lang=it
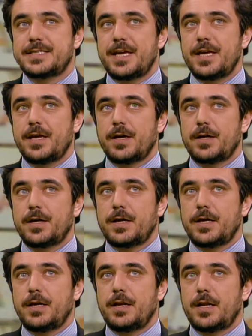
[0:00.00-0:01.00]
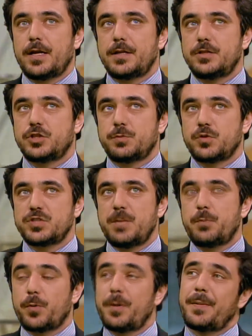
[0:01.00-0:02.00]
eh, il, diciamo così,
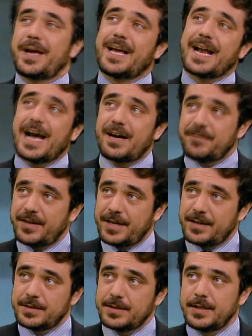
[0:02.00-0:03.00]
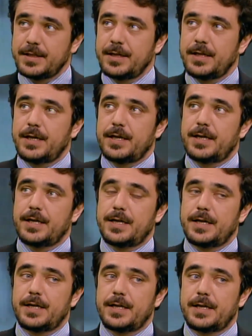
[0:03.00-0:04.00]
il, problema è grave,
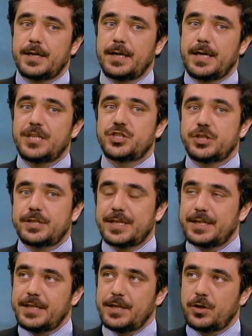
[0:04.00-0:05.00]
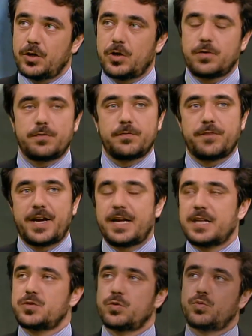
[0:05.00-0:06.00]
eh, il cittadino va
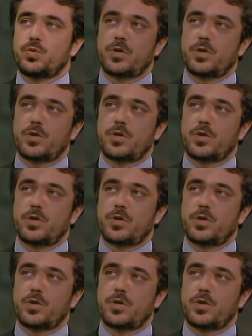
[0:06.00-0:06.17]
nella struttura